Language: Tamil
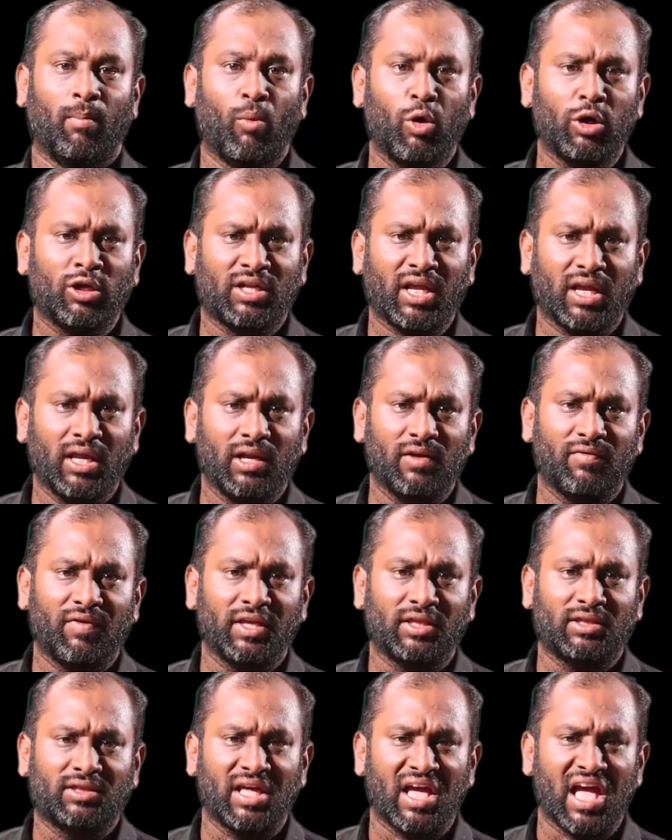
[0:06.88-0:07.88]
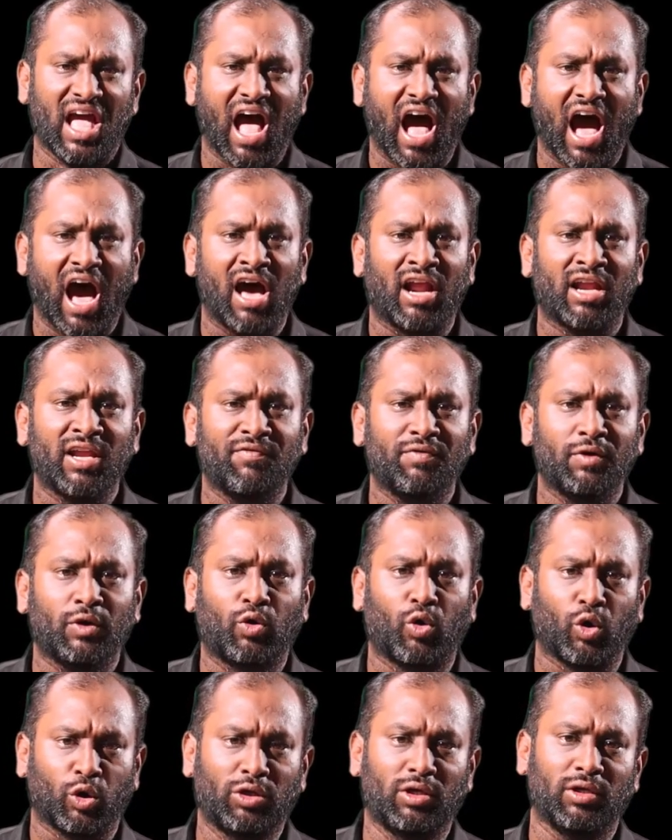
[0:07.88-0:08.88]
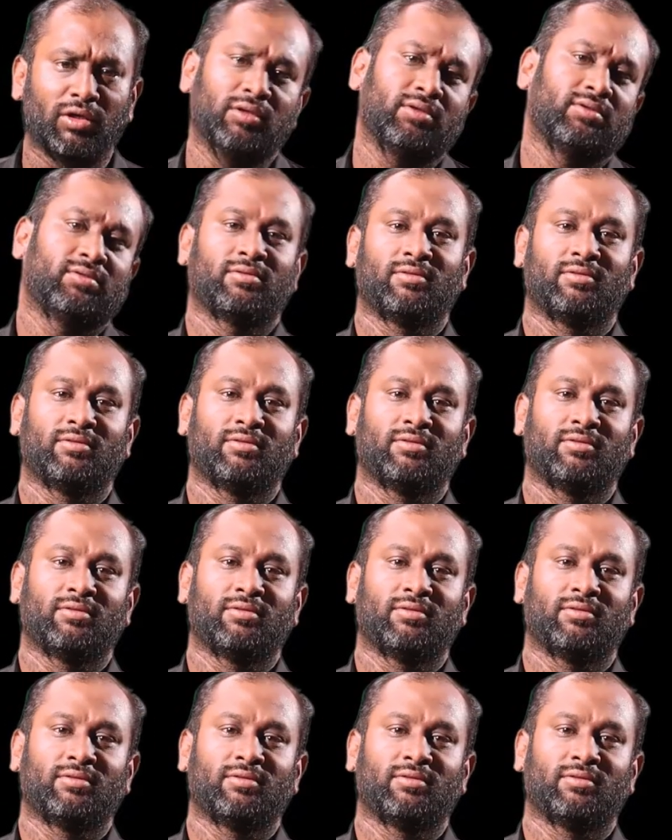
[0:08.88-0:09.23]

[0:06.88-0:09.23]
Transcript: மொட்டையில் வைத்த அறிவு கொட்டு